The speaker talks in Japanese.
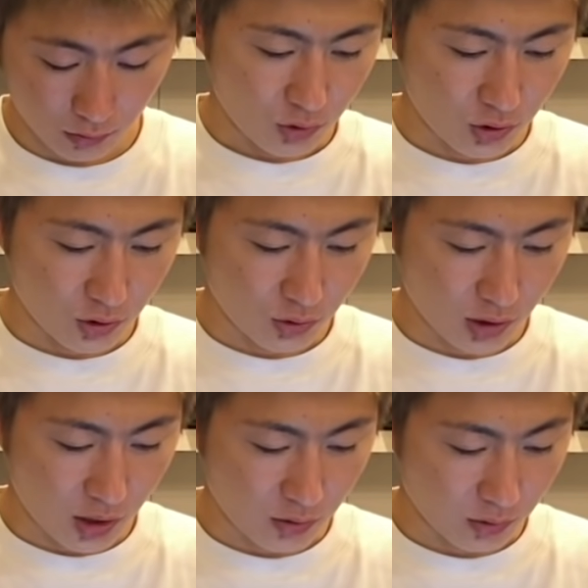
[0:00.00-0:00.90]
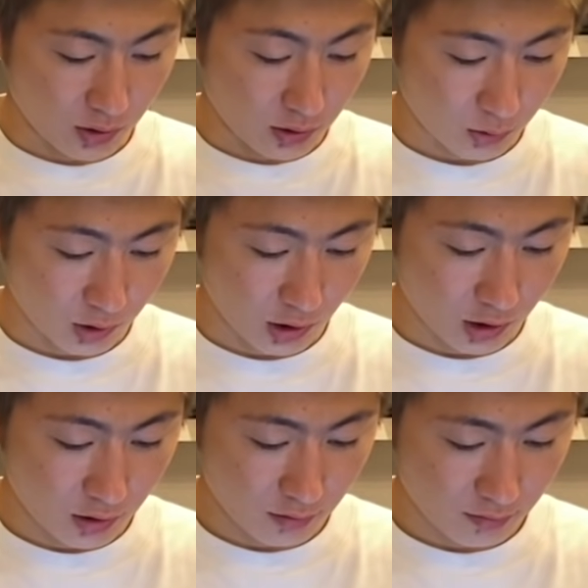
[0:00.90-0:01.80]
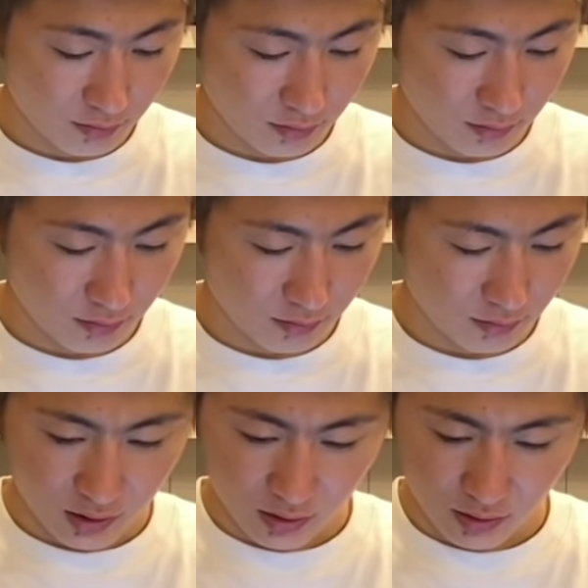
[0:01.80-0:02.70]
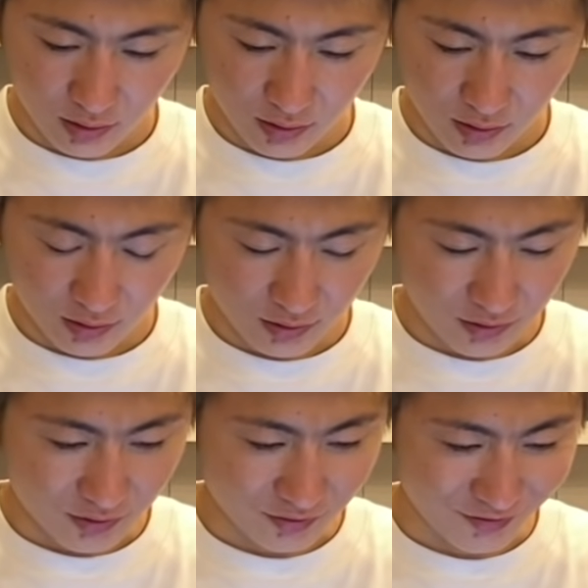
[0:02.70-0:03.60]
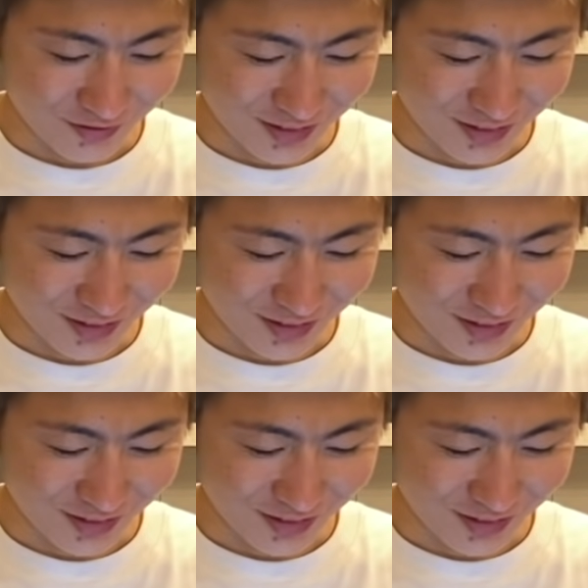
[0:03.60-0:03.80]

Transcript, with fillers: 後ろにあるのはお酒お酒めっちゃ開けとるうん